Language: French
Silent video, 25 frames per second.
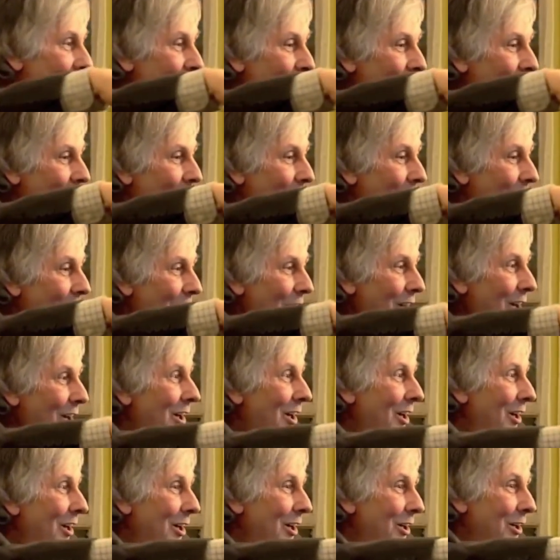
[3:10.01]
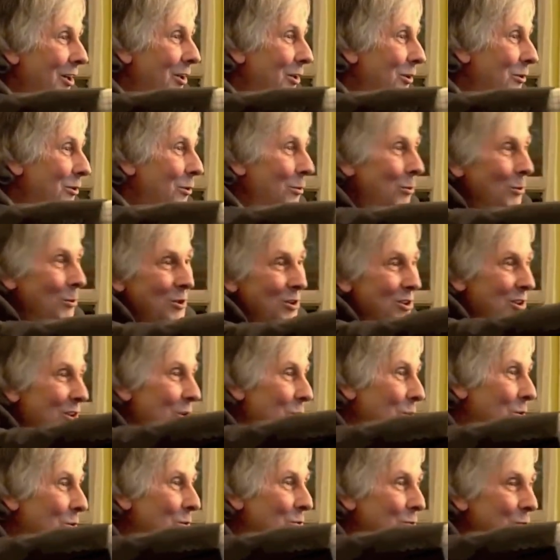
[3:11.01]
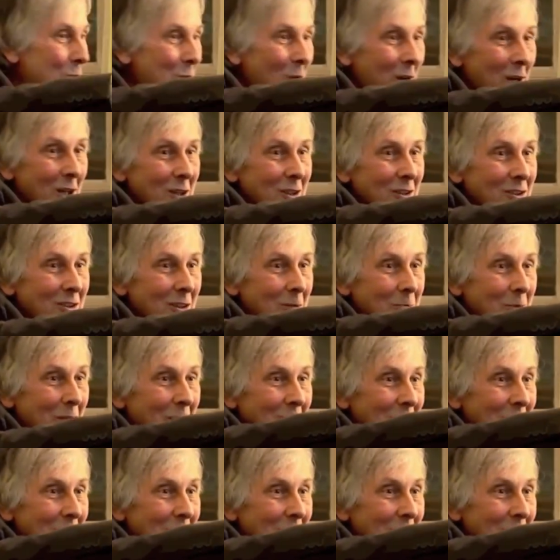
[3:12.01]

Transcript: euh, comme on disait autrefois, les